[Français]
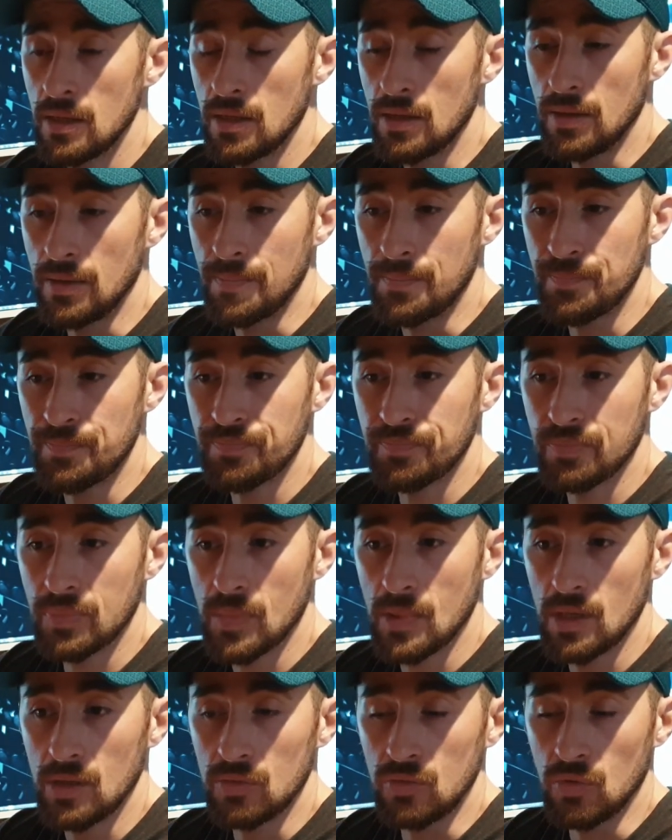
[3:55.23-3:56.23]
Euh,
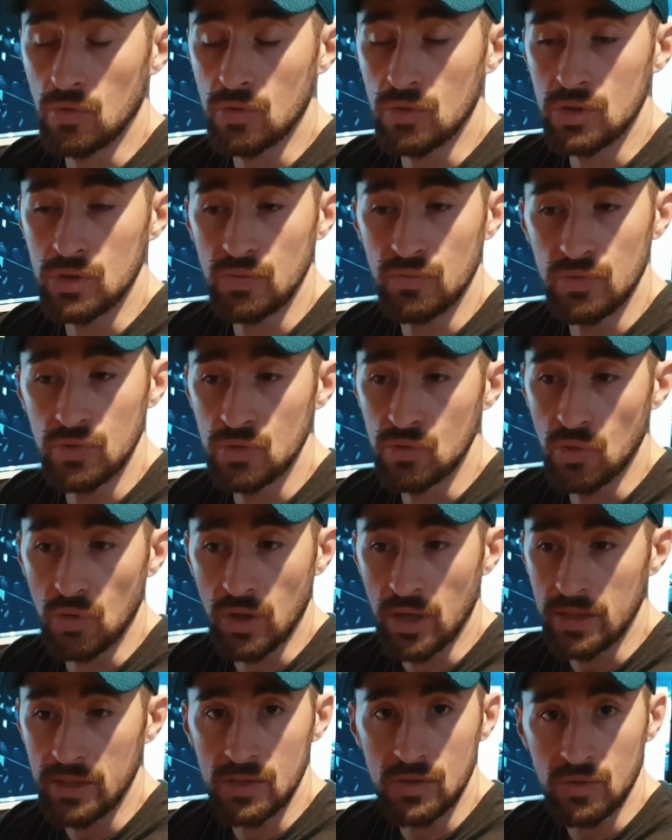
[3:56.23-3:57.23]
donc il suffit juste de
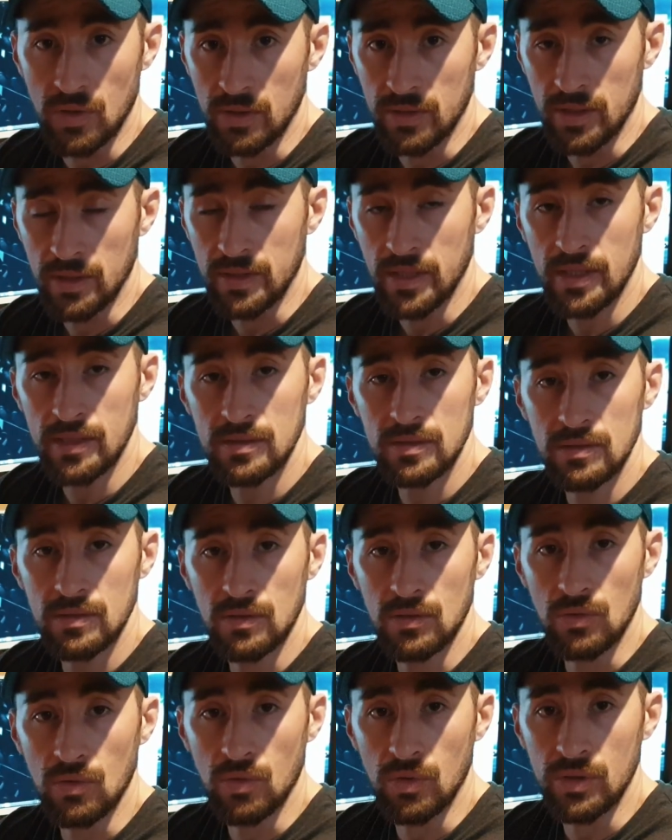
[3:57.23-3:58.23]
regarder sur internet,
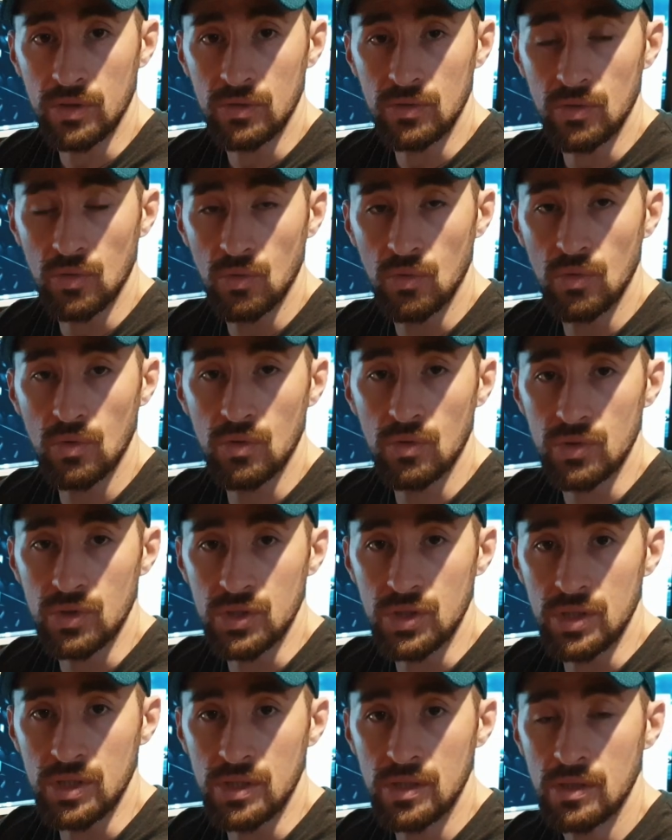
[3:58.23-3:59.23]
Ronito
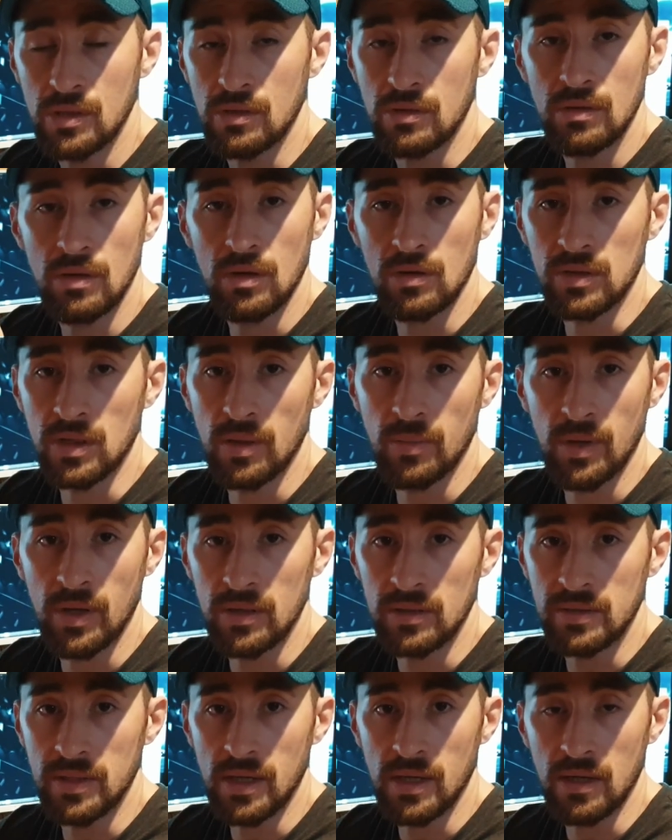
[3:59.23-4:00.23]
Coaching, entraînement
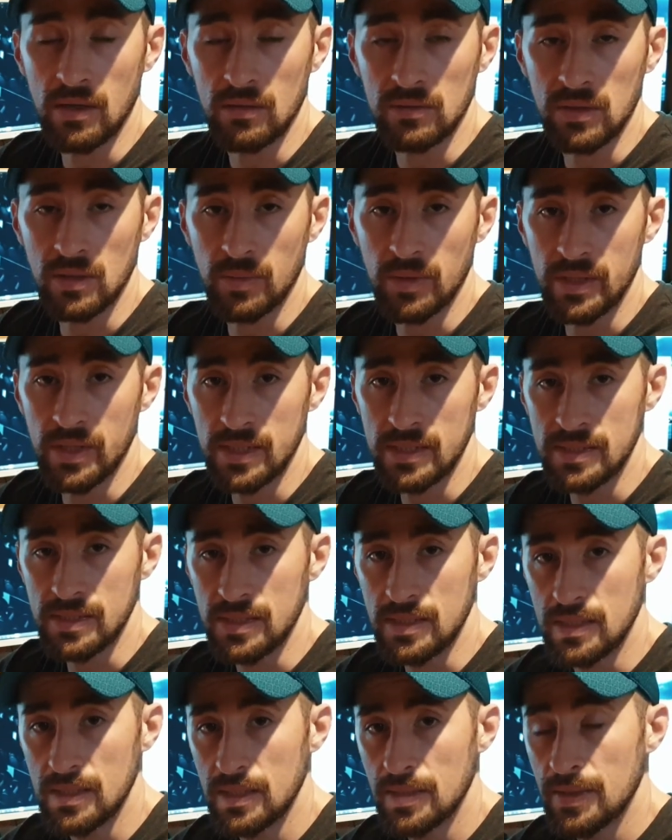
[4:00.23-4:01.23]
haltère, entraînement
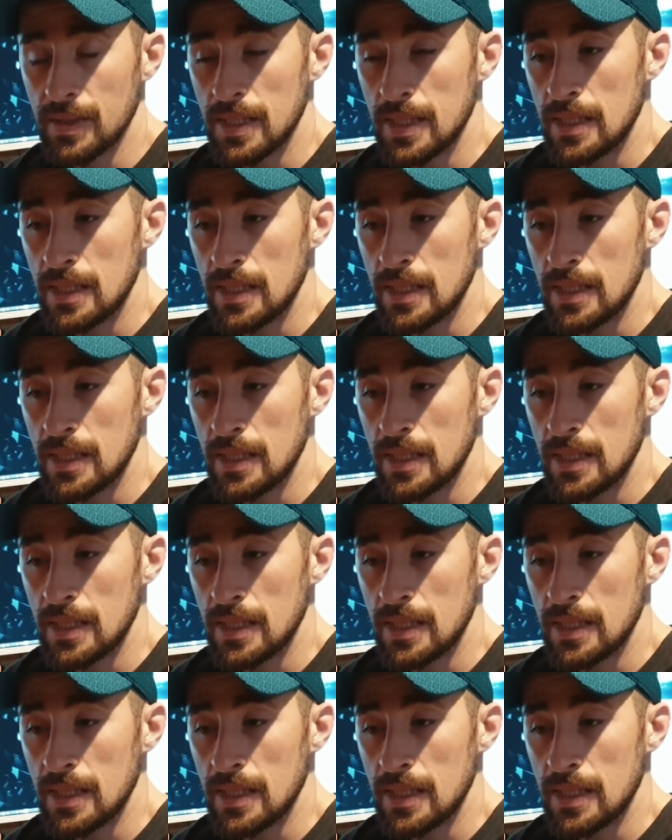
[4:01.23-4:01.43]
élastique.